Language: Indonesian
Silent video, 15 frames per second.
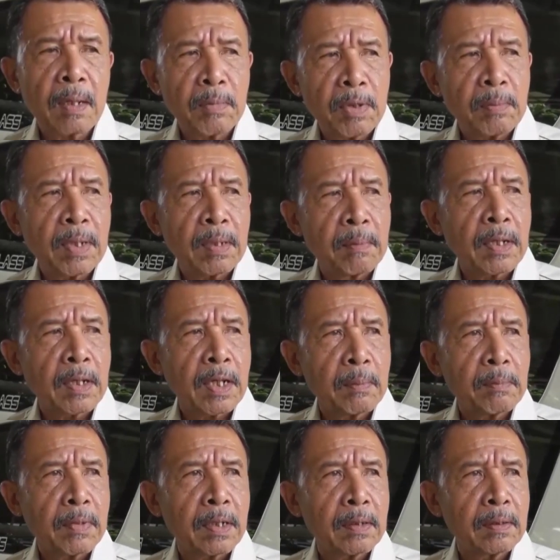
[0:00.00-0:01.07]
kami
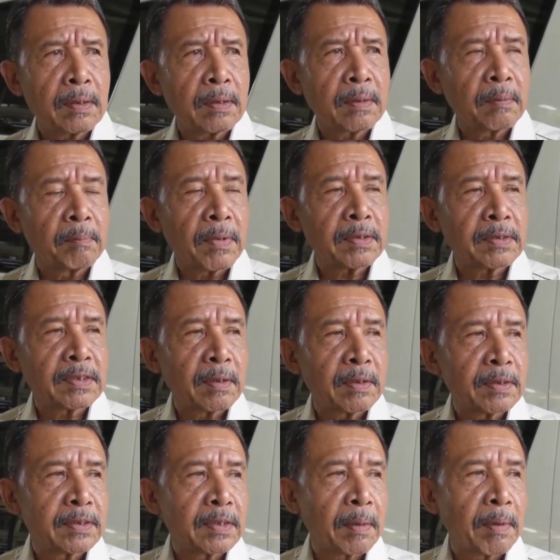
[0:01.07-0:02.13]
berharapkan memang
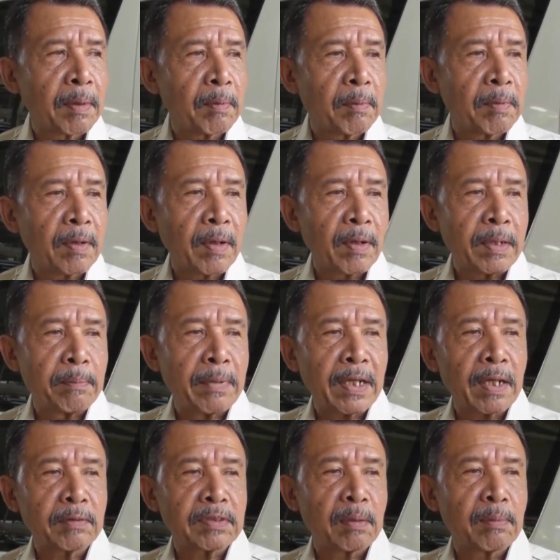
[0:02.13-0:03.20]

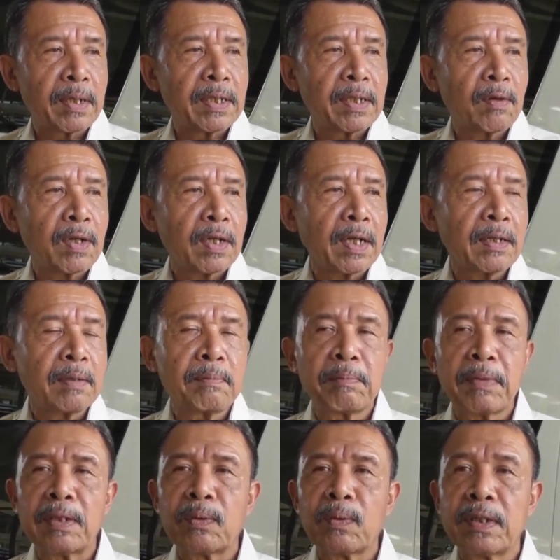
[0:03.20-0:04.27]
Imek yang selama ini orang kan
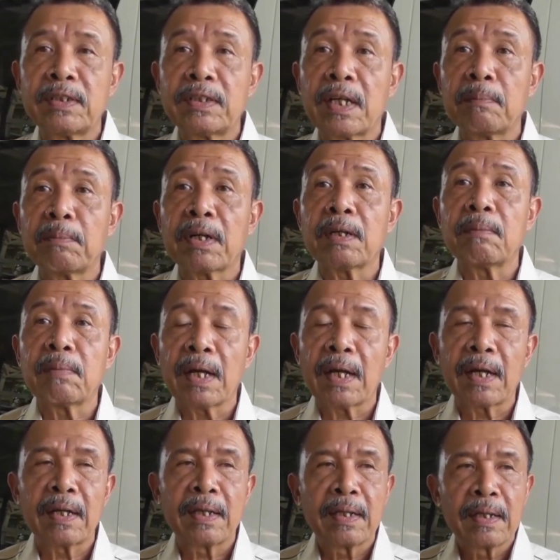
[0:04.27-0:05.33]
bantuan ini jarang
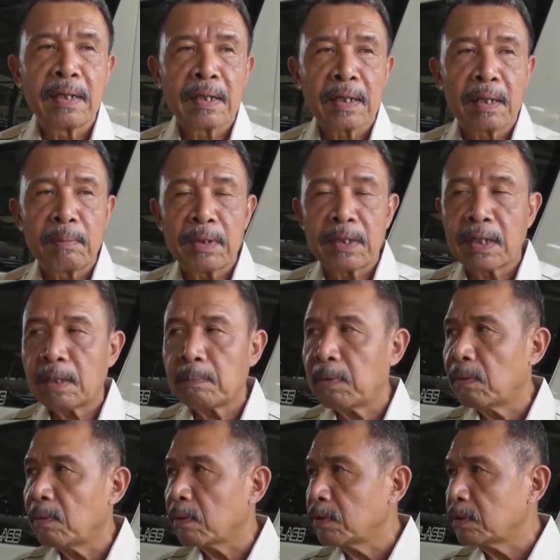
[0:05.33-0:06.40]
berkembang. Kami dari
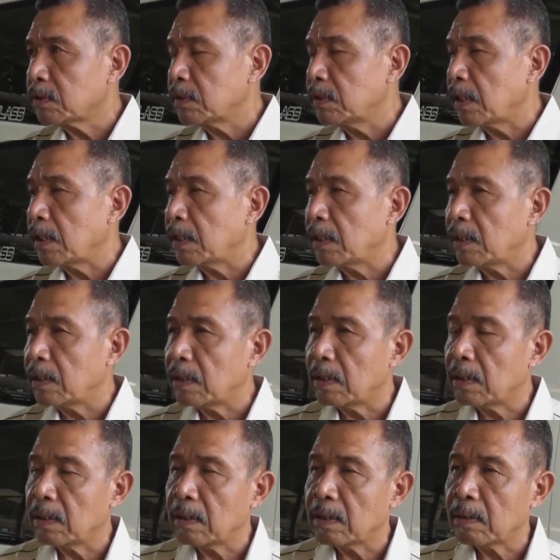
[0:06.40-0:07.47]
pengurus dari
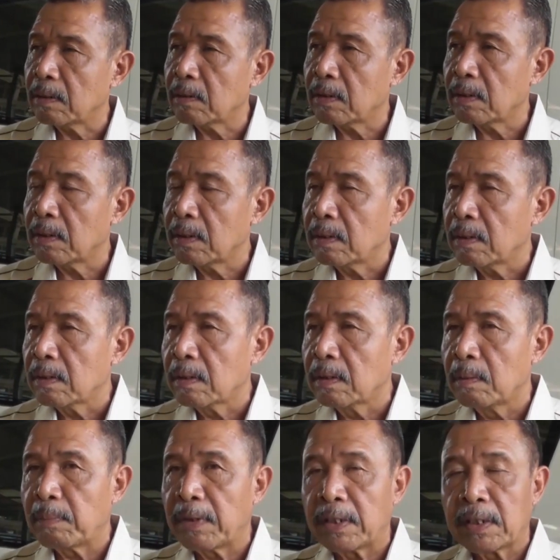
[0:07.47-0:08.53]

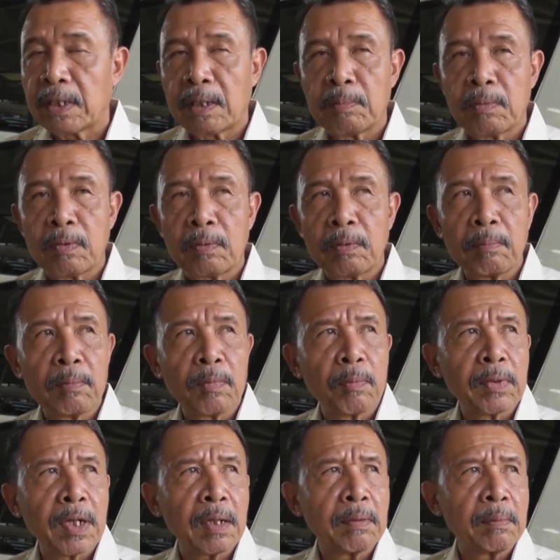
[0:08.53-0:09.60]
PT
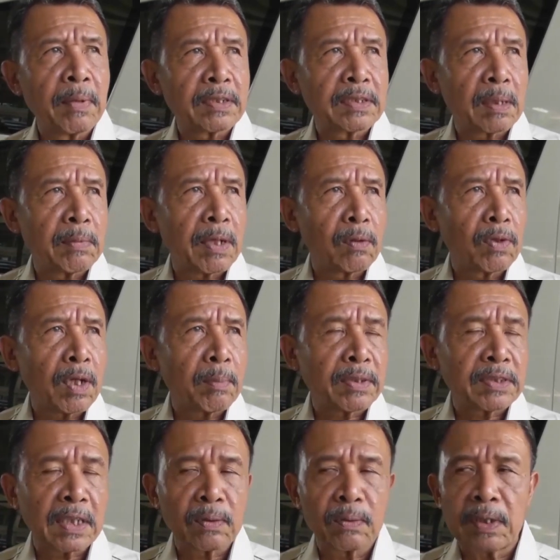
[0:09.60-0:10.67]
Bunga bersama Lumnak
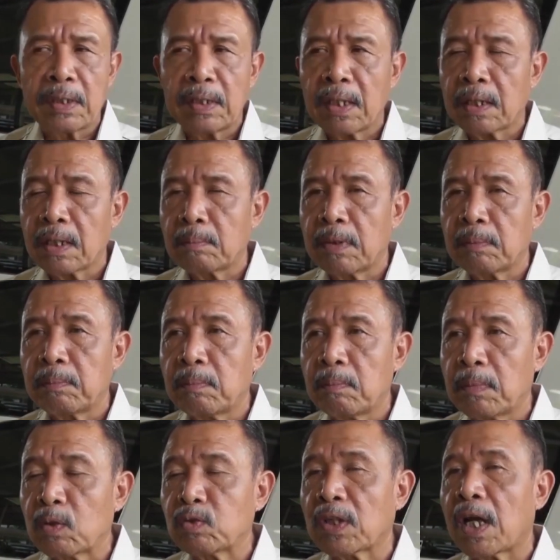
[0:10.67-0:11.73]
Bersatu ini akan
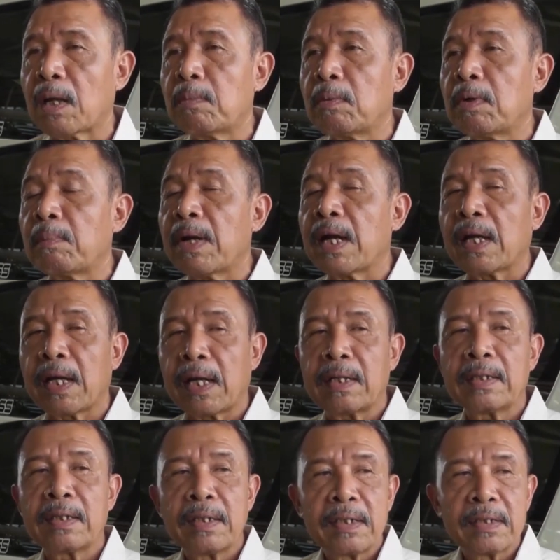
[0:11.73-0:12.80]
berusaha mengembangkan
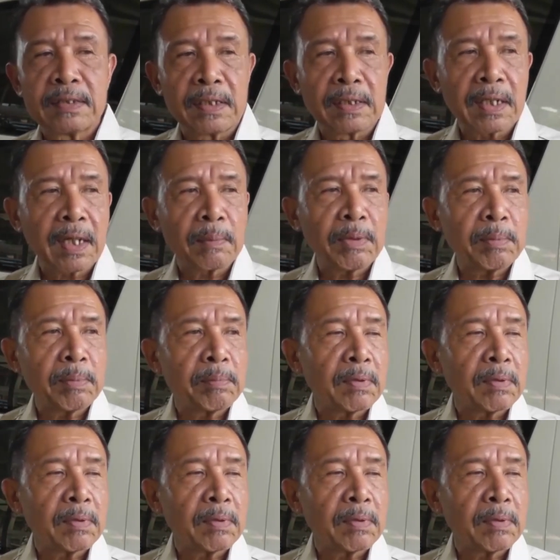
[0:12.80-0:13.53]
sehingga kami